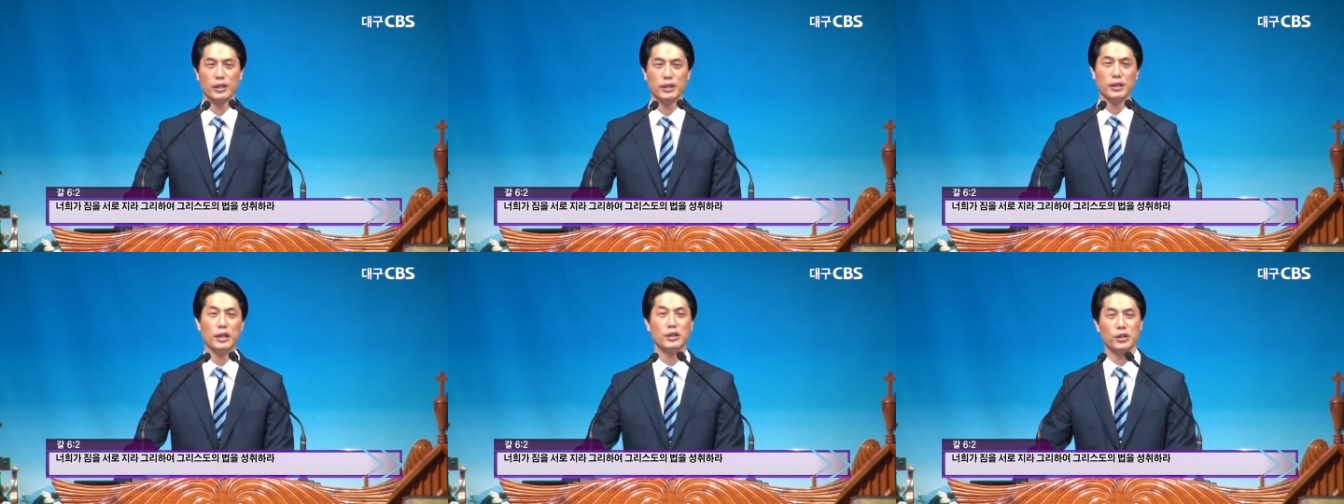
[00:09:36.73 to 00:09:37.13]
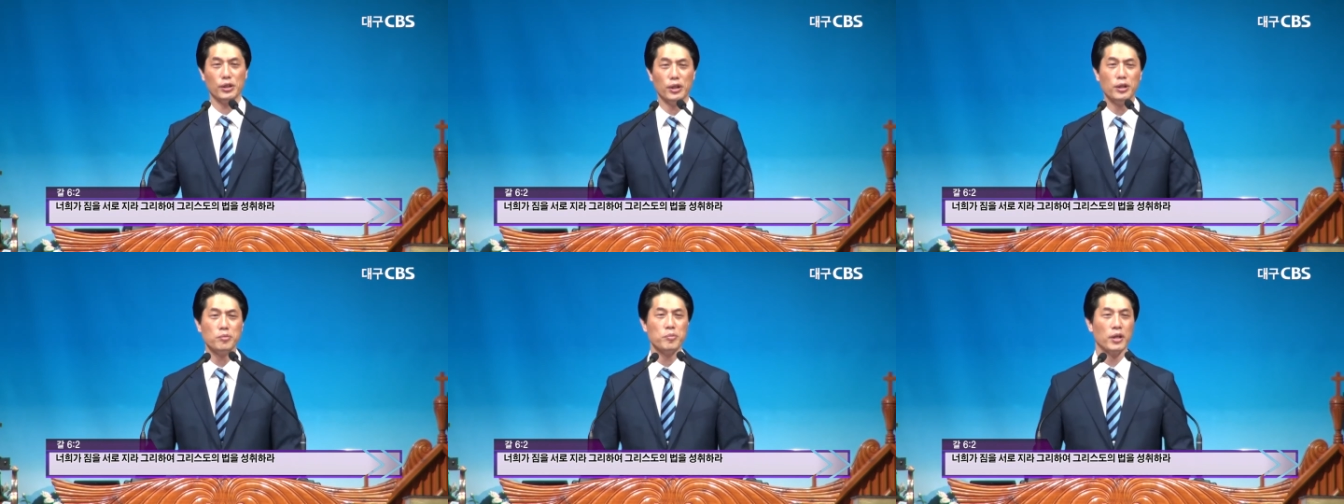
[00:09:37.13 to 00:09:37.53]

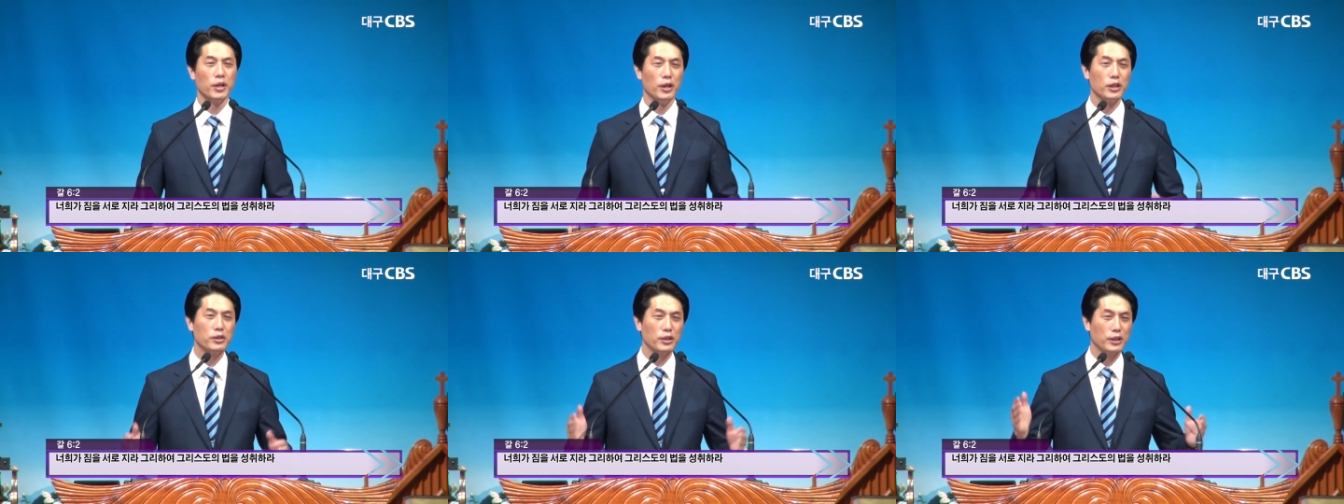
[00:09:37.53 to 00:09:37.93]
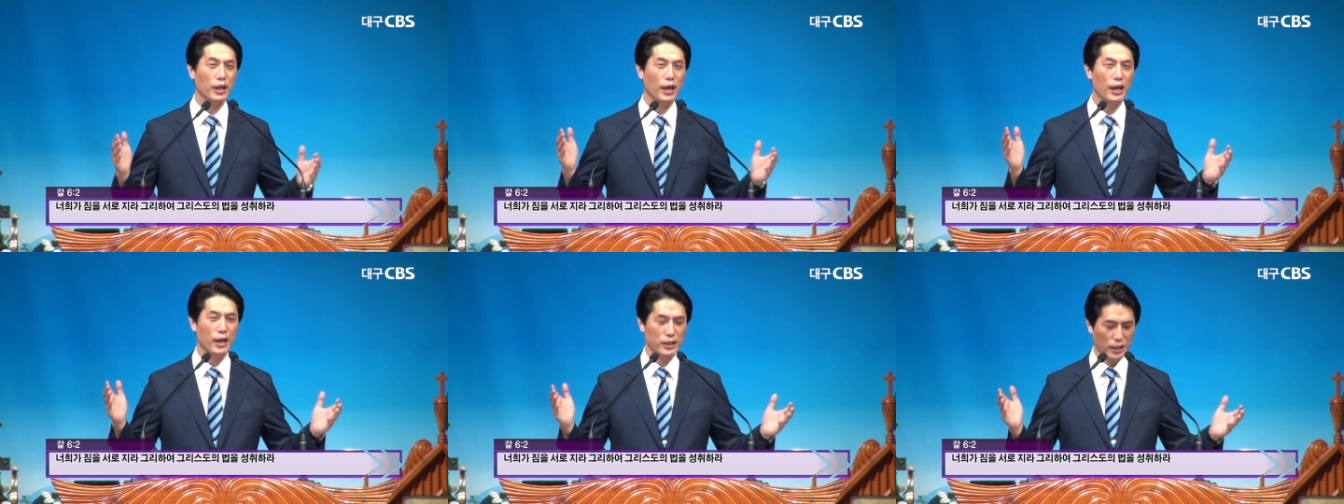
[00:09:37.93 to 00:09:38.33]
그래서
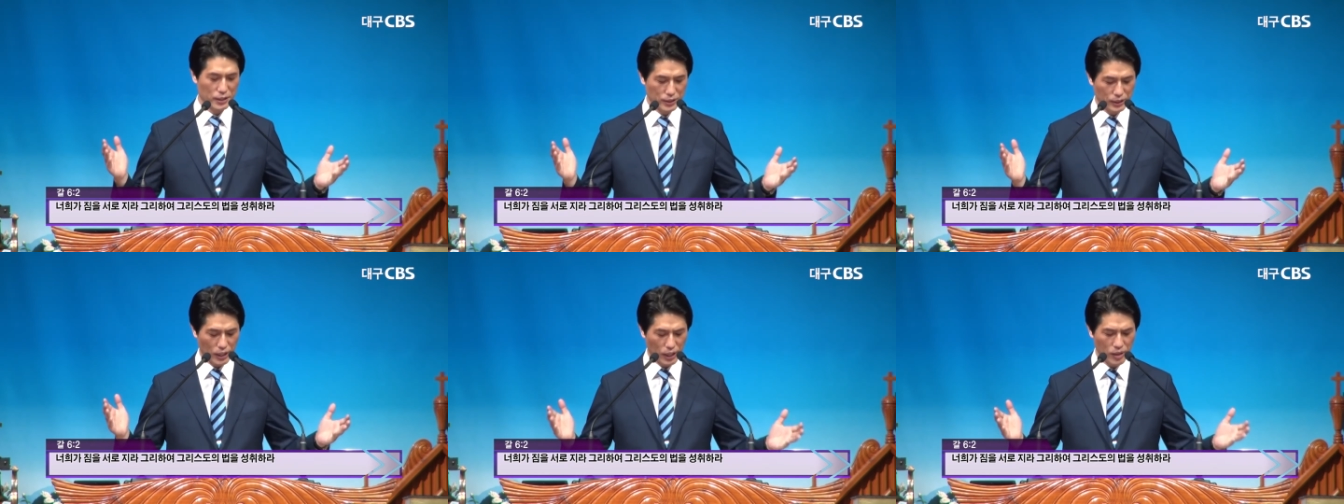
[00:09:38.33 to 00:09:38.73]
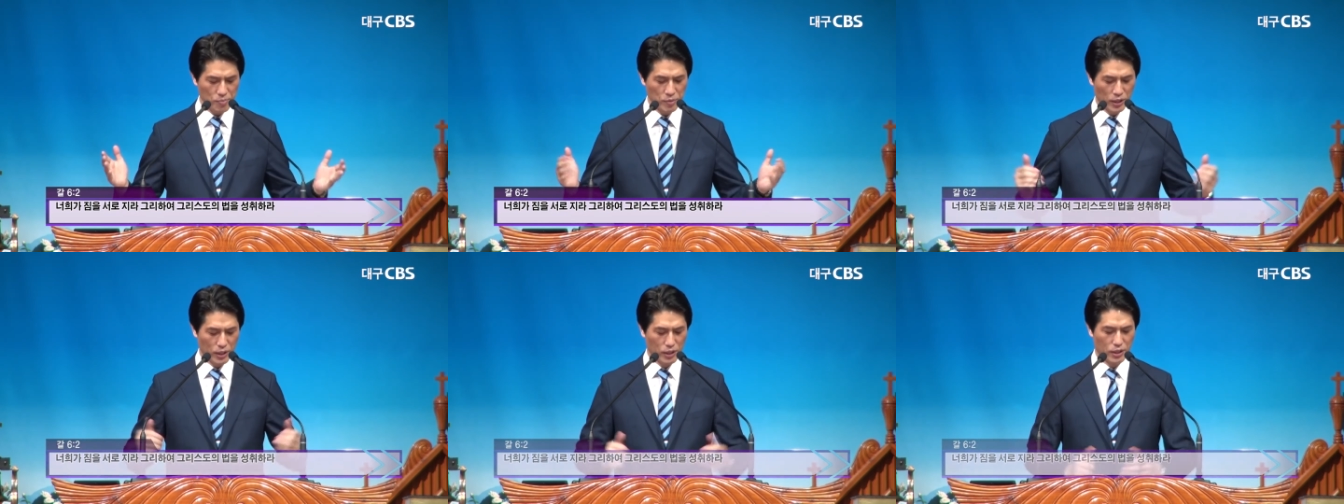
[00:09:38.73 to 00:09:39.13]
어떻게 해야 되느냐?